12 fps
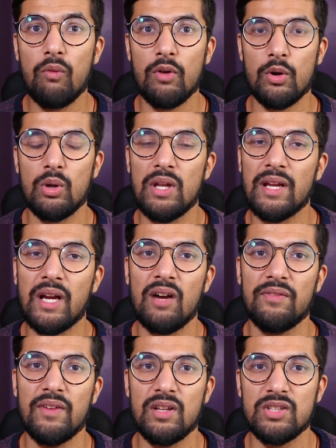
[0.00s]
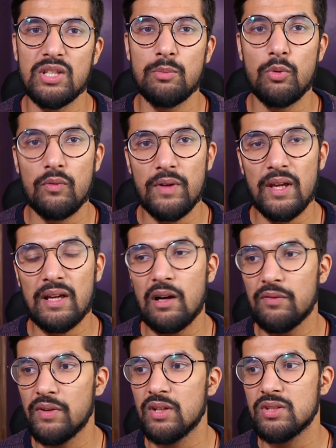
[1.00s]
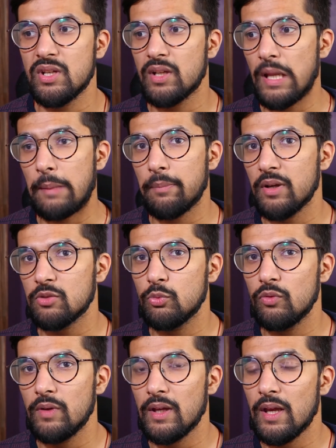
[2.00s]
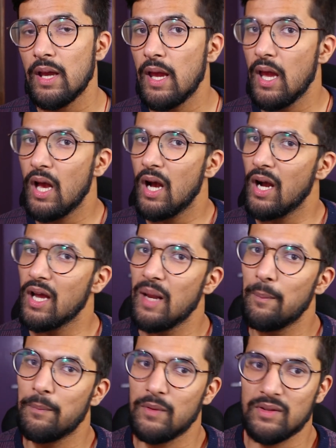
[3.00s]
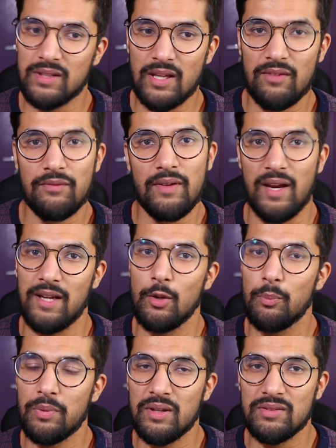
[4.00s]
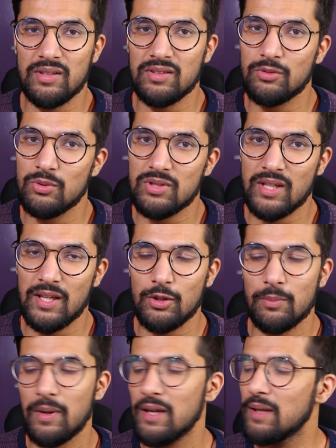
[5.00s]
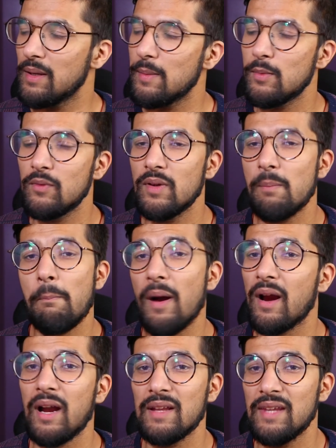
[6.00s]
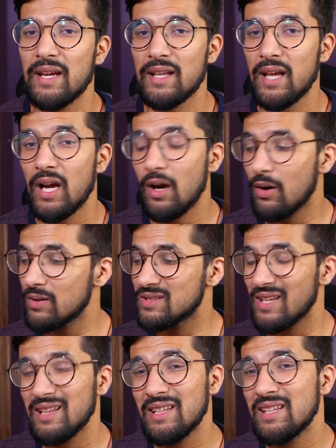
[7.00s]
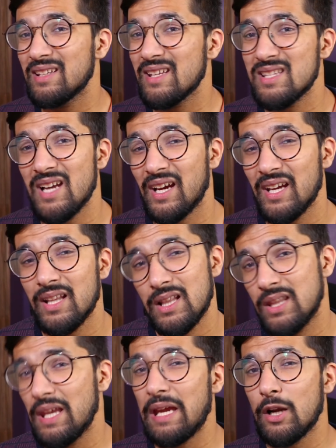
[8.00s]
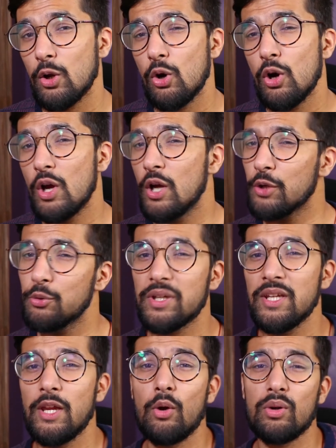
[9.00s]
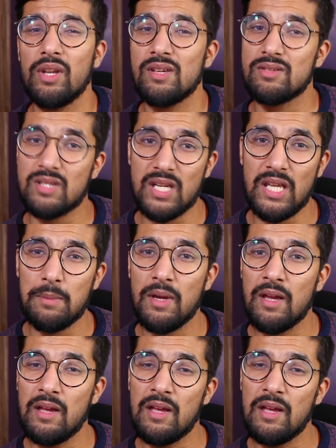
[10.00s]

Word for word: ओवरऑल एक काफ़ी अच्छी मूवी है काफ़ी अच्छी टाइम पास मूवी है अगर आप इसके फैन हो प्रिंसेस स्विच के तो भाई ये मूवी पक्का देखना और जल्दी से जाके देख लो क्योंकि ये हो रही है स्ट्रीम